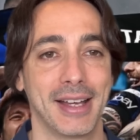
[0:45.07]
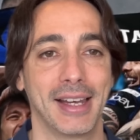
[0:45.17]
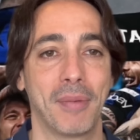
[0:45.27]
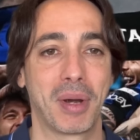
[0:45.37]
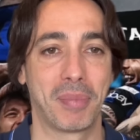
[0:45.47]

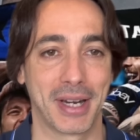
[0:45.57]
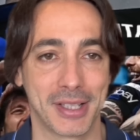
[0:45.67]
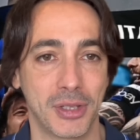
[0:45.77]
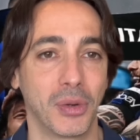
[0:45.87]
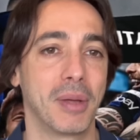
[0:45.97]
la
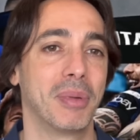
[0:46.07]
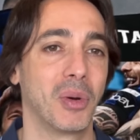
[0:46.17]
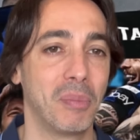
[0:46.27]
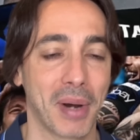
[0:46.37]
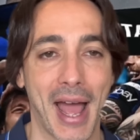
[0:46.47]
preparazione per
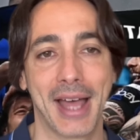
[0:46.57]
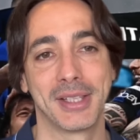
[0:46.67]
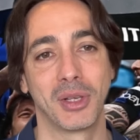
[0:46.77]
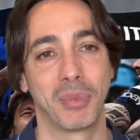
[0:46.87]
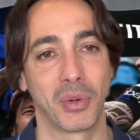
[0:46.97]
un
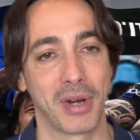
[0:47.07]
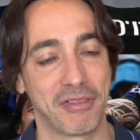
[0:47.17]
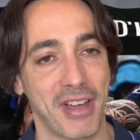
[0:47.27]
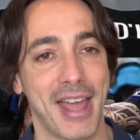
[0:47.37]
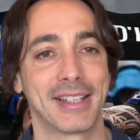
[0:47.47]
pranzo, per una
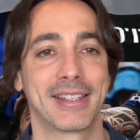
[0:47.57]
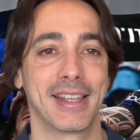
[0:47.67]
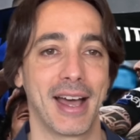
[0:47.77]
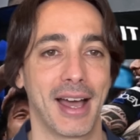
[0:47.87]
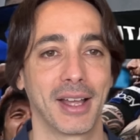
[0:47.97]

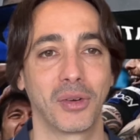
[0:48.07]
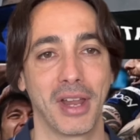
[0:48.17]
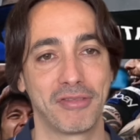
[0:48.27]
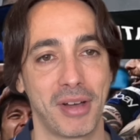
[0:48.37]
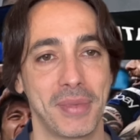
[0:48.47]
festa con la
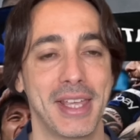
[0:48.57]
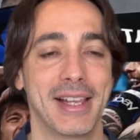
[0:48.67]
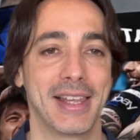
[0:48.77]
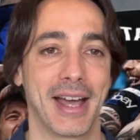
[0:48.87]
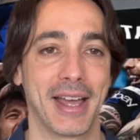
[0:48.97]

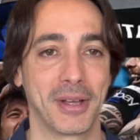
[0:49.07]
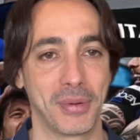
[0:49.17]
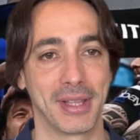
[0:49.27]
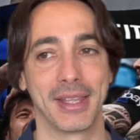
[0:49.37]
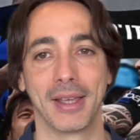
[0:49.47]
famiglia e
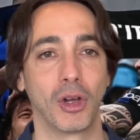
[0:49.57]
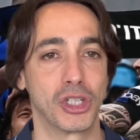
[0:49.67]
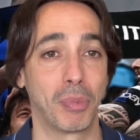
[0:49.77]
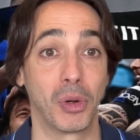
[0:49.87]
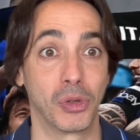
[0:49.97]
quindi oggi
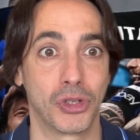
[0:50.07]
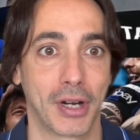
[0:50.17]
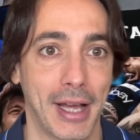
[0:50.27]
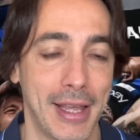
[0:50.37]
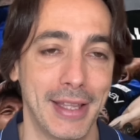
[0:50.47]
poi non
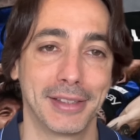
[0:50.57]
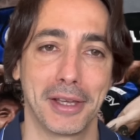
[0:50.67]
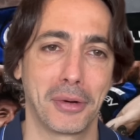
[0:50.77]
gioca l'Inter,